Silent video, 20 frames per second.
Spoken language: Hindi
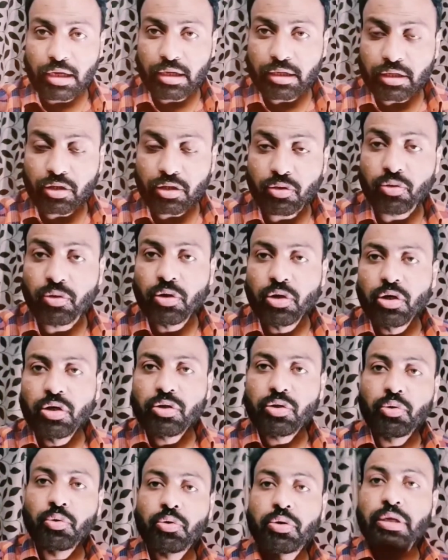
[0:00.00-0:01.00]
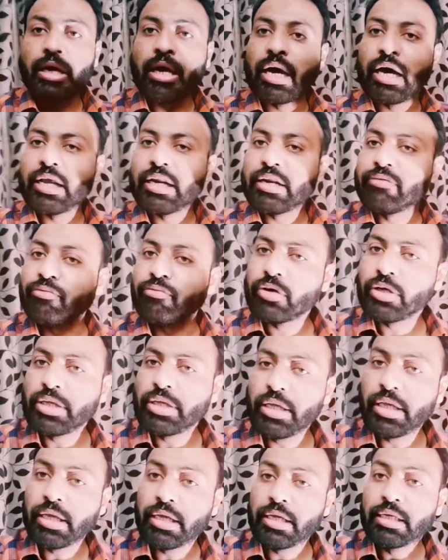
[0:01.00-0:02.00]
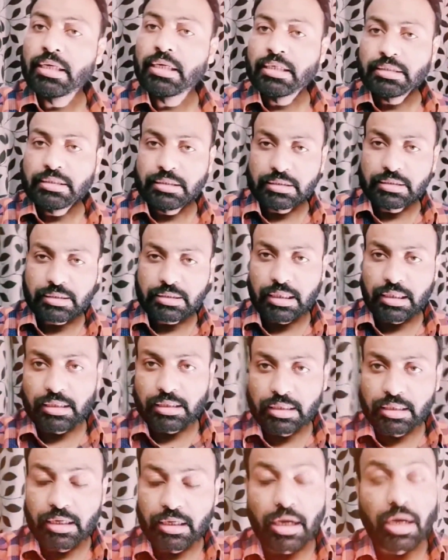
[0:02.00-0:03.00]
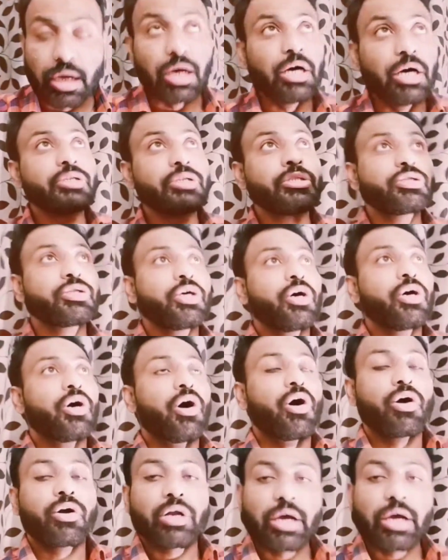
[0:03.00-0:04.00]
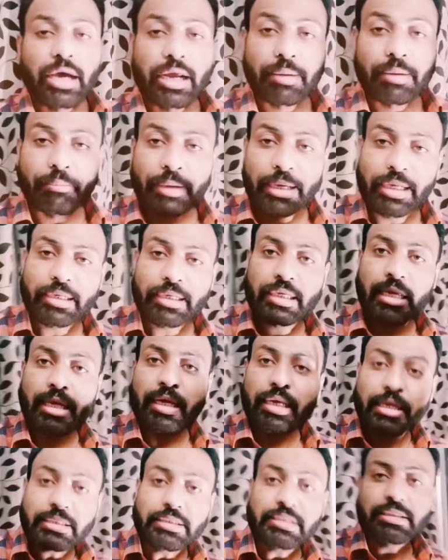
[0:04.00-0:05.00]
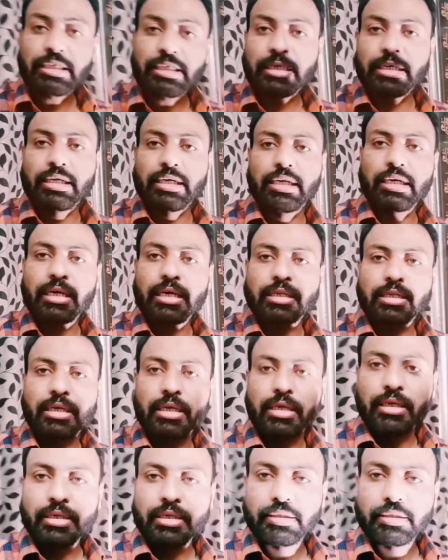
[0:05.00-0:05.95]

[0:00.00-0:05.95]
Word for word: करो क्योंकि आरिफ वही है जिसका दिल अर्श और हरमैन के गिर्द चक्कर लगाता है